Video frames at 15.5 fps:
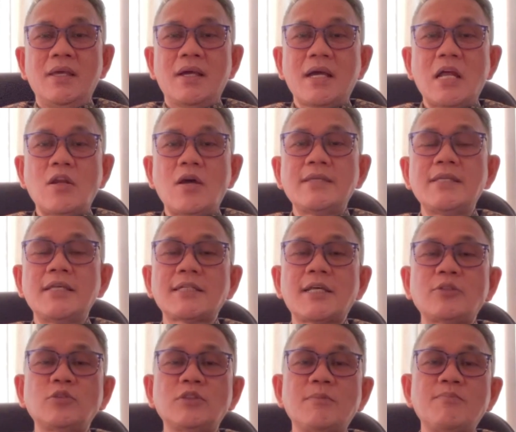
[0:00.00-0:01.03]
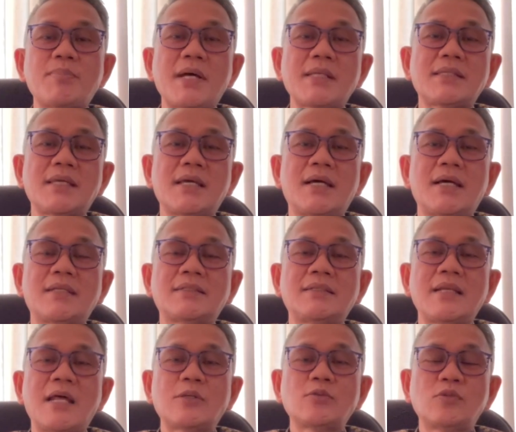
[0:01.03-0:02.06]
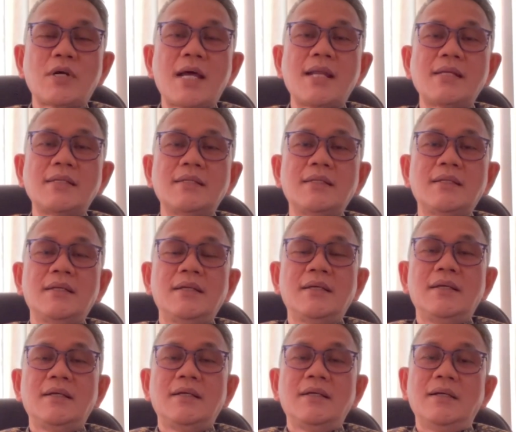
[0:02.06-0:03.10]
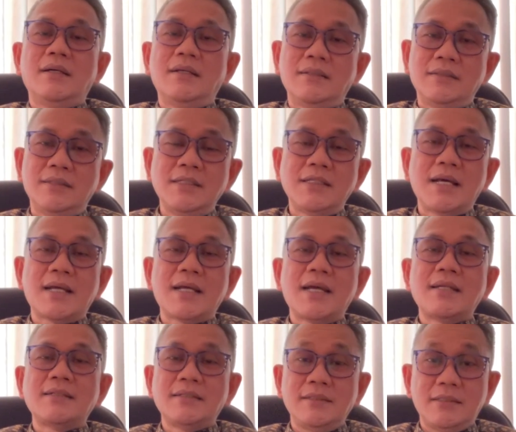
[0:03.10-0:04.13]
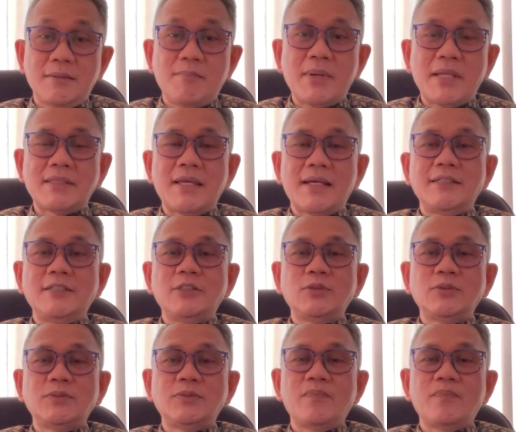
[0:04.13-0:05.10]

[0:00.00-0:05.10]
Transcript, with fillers: Kalau hanya satu tempat ya dilakukan tindakan di tempat yang itu.